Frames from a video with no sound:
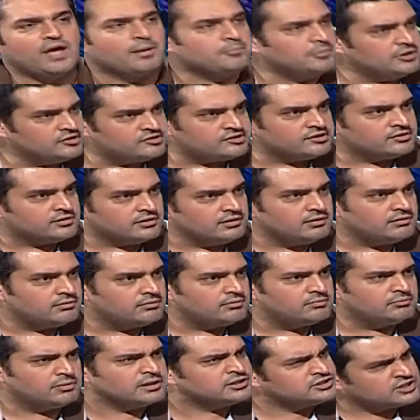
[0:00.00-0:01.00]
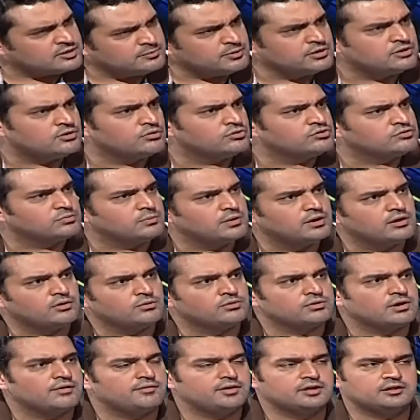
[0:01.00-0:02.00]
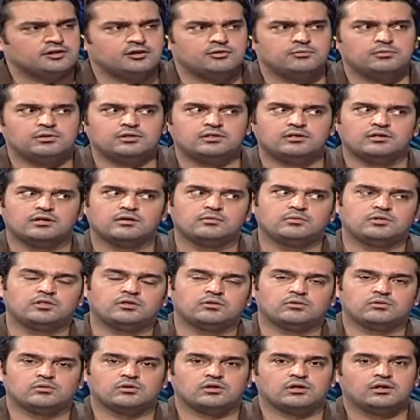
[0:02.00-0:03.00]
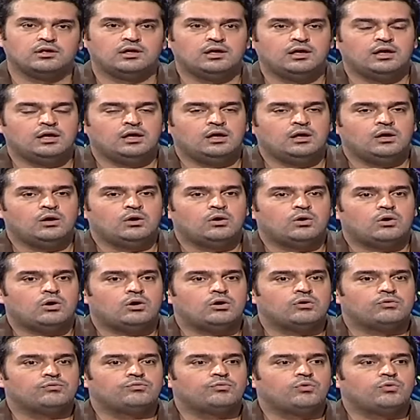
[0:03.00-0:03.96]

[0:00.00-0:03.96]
फैमिली सी थी बच्चे भी थे उसमें कोई खातन भी थी ये भी थे वो थे और